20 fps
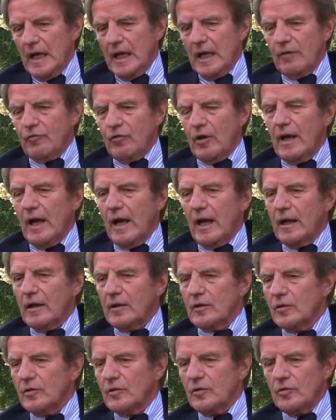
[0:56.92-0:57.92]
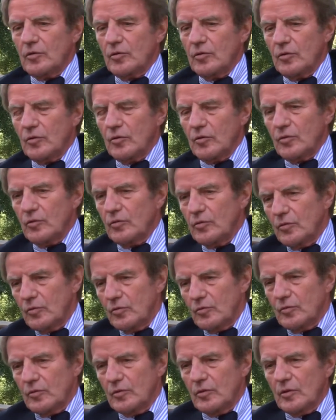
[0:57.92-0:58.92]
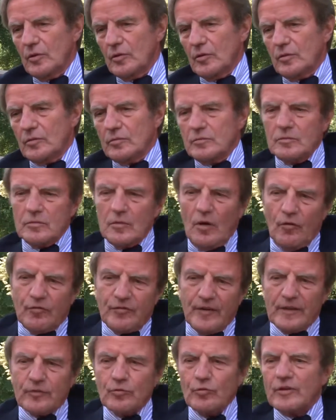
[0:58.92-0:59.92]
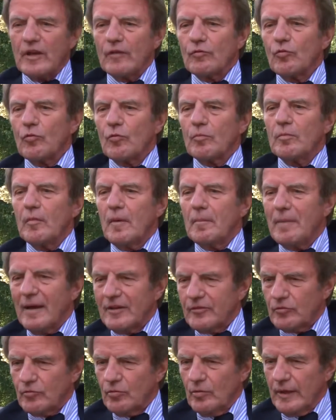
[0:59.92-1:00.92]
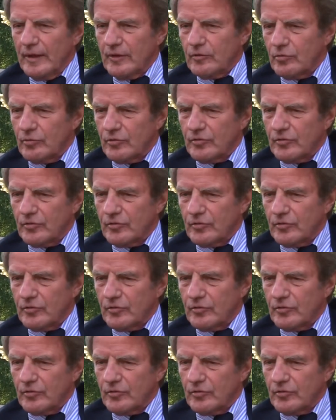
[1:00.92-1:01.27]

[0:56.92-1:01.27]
Et voilà, euh, le, en fait, nous avons basculé tout